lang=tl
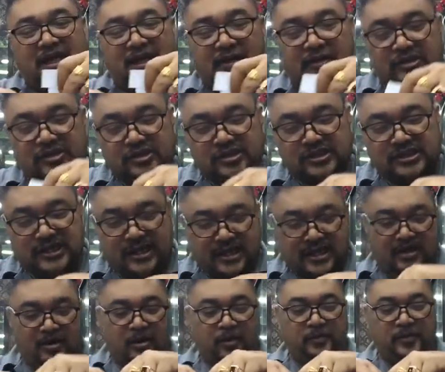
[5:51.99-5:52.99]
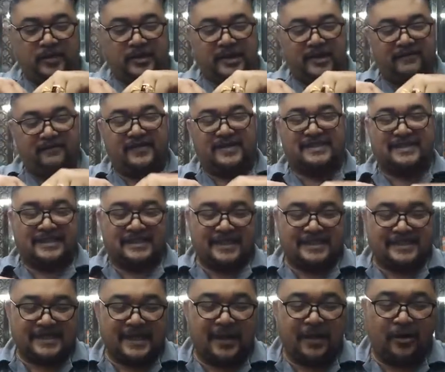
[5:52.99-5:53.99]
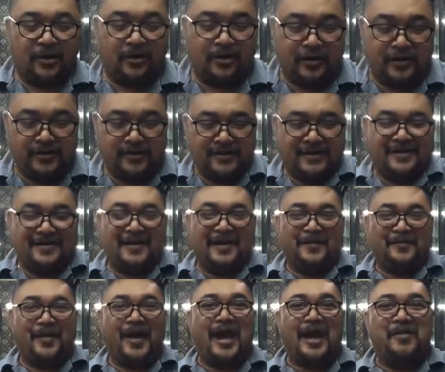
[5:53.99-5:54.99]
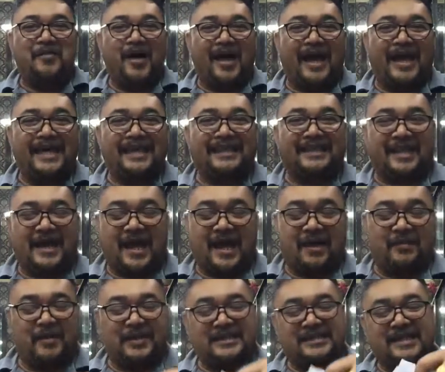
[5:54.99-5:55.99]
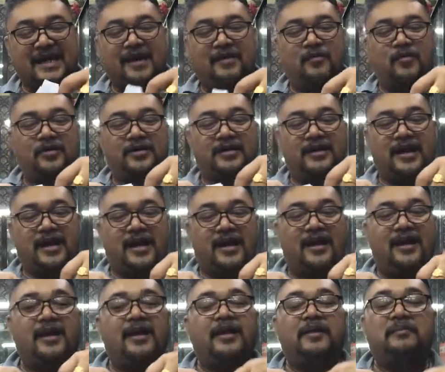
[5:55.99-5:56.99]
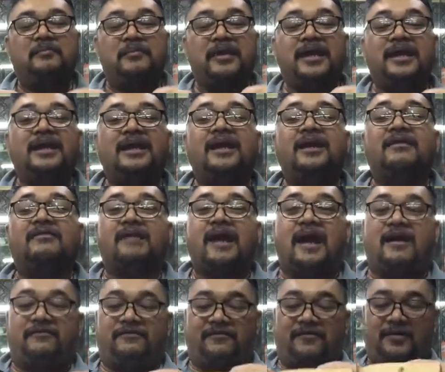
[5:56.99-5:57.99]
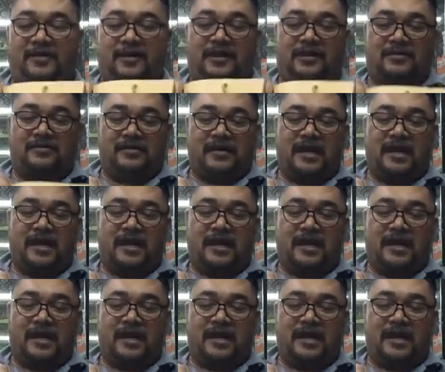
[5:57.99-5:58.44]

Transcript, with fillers: Hello, Joji. Hope you can visit the salon para makaintra ka man sa amon nga mini raffle.